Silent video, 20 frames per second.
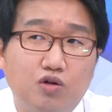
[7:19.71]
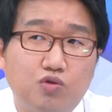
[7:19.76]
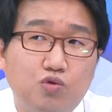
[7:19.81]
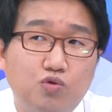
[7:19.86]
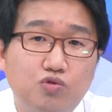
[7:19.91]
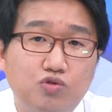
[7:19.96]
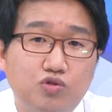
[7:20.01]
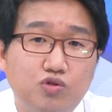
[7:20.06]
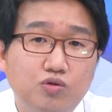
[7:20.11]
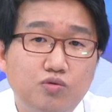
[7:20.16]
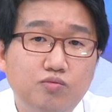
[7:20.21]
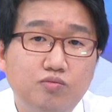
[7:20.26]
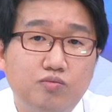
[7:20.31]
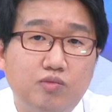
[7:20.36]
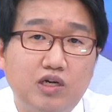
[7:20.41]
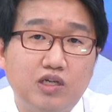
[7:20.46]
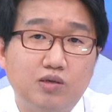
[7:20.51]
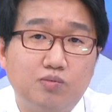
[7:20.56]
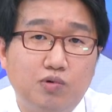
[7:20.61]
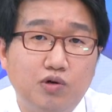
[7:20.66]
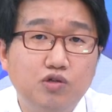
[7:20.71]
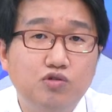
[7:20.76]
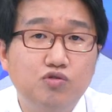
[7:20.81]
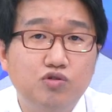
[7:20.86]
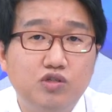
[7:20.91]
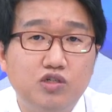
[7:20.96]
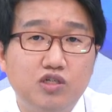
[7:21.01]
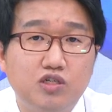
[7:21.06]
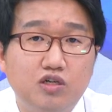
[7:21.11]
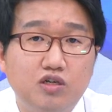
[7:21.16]
돈을 좀 많이 벌 수
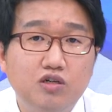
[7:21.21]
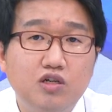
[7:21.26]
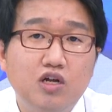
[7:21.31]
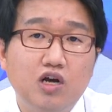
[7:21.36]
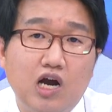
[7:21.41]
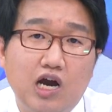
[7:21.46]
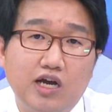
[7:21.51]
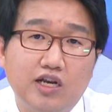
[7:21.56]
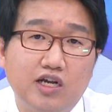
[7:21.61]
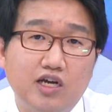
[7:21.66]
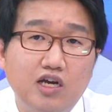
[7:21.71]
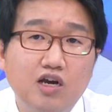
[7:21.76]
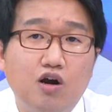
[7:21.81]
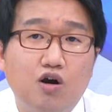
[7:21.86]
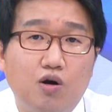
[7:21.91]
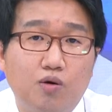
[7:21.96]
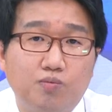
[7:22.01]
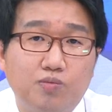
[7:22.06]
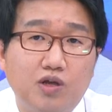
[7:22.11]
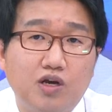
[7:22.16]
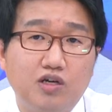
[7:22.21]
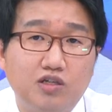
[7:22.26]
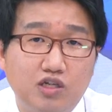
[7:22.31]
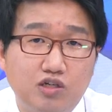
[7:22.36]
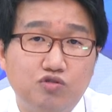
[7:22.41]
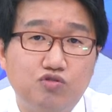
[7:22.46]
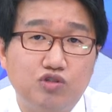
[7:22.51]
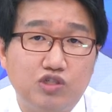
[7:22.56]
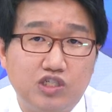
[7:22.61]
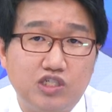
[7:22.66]
있는 이런 하나의 업태가
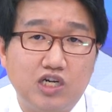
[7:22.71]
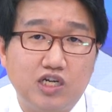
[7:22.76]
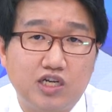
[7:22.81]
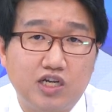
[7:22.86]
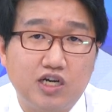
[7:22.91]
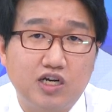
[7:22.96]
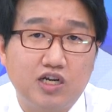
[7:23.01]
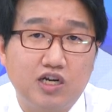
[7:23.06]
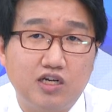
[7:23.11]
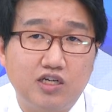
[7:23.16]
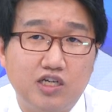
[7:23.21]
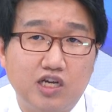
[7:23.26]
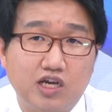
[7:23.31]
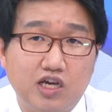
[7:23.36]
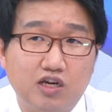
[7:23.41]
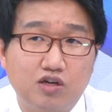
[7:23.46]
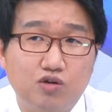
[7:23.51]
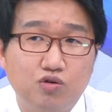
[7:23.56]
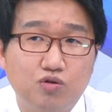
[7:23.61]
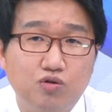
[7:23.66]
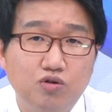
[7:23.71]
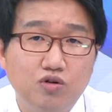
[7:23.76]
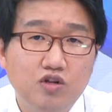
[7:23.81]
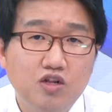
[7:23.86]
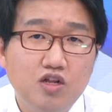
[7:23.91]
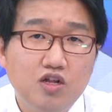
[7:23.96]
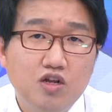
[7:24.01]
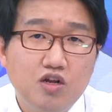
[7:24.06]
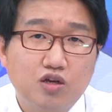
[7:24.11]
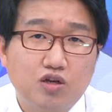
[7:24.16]
될 수 있지 않을까라는 얘기 그리고
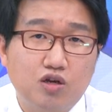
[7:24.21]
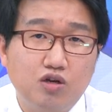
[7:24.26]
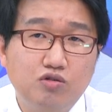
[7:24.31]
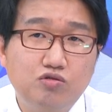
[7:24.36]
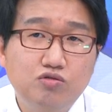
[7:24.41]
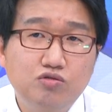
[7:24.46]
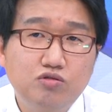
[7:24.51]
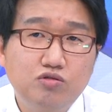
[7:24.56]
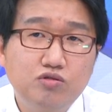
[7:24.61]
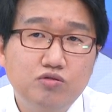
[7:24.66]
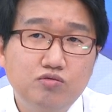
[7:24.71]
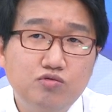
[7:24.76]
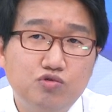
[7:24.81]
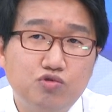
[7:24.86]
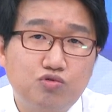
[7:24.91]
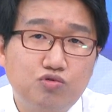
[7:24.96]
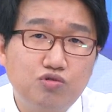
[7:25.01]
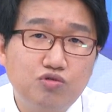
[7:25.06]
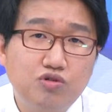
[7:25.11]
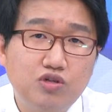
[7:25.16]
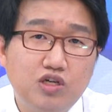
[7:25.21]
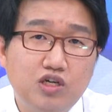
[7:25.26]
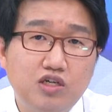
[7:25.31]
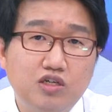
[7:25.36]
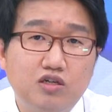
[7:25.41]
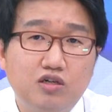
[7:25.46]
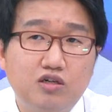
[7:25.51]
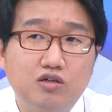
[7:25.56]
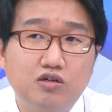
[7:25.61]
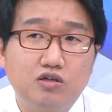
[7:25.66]
결국은 유통이나
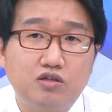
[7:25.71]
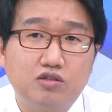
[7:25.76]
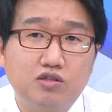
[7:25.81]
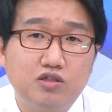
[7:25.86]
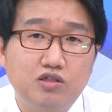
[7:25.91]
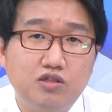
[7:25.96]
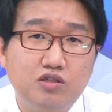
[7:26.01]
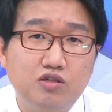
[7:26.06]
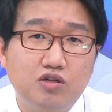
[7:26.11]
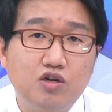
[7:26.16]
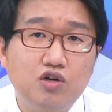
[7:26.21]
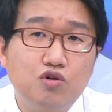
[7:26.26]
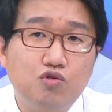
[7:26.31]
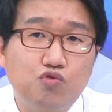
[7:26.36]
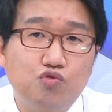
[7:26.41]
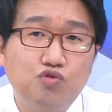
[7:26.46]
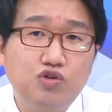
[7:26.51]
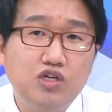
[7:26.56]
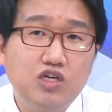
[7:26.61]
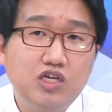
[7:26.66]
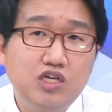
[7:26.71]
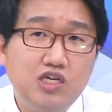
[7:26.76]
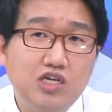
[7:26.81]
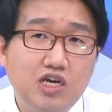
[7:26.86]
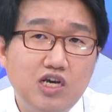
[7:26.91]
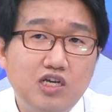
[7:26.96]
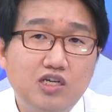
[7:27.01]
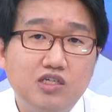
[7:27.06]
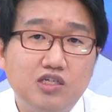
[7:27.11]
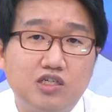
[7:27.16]
이런 것은
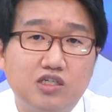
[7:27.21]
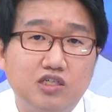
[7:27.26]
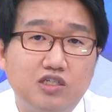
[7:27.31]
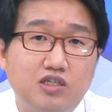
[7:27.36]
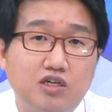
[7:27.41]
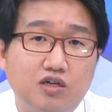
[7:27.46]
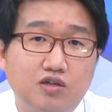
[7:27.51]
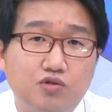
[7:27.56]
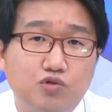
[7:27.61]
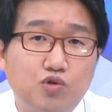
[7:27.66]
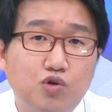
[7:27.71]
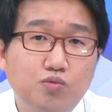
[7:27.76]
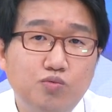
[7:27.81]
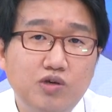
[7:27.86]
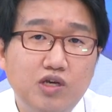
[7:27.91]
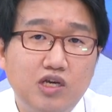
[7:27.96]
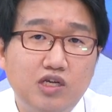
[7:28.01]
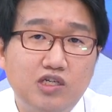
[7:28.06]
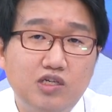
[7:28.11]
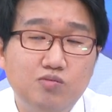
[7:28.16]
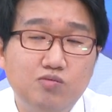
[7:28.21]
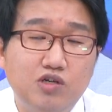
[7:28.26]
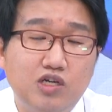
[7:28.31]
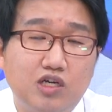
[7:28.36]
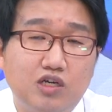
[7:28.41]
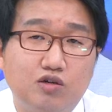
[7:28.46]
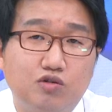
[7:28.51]
우리의 그런 소비의 심리